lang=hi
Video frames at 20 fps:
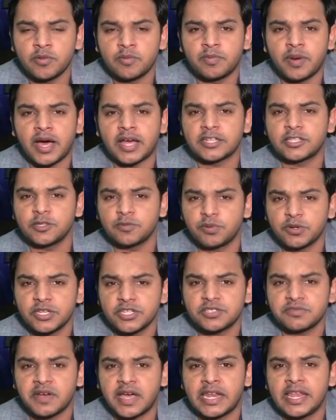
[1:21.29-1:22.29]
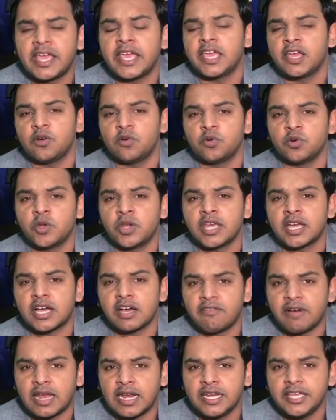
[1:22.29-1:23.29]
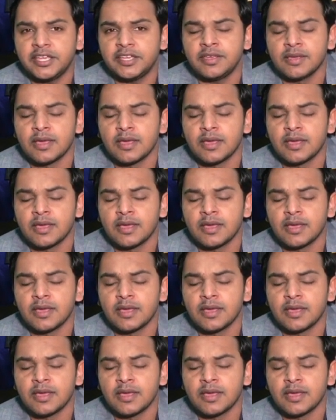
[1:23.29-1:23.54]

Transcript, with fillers: भारतीय पुलिस वाले हैं उन्होंने कवाली